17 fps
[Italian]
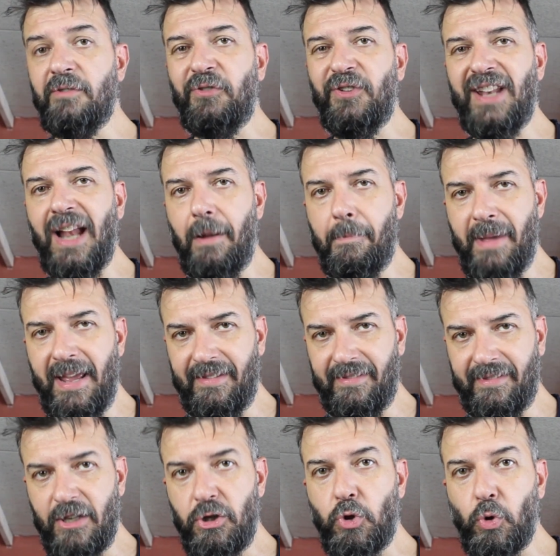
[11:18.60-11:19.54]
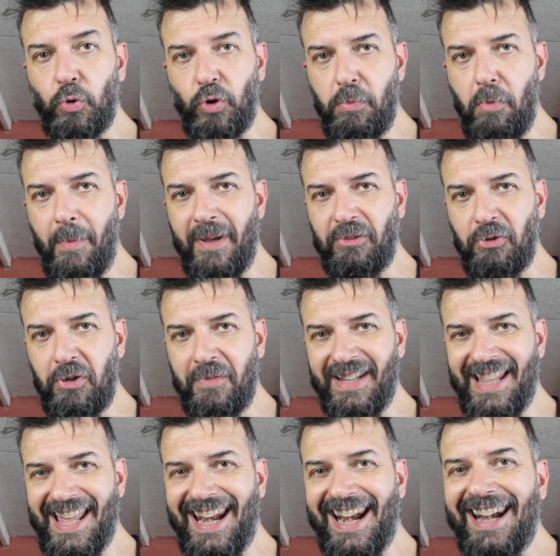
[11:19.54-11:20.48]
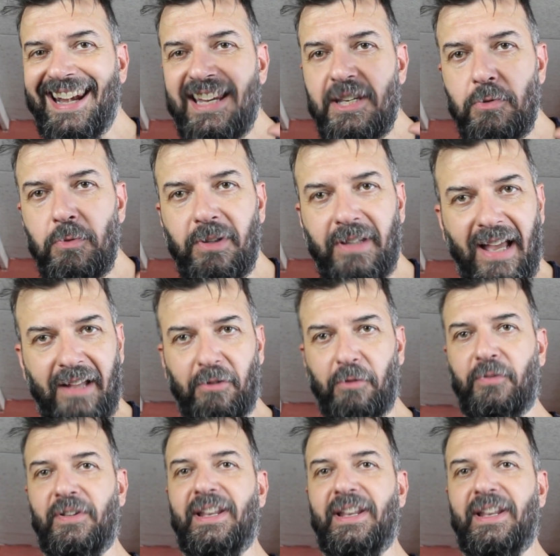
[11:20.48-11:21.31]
finalmente è giunto il momento di vedere il risultato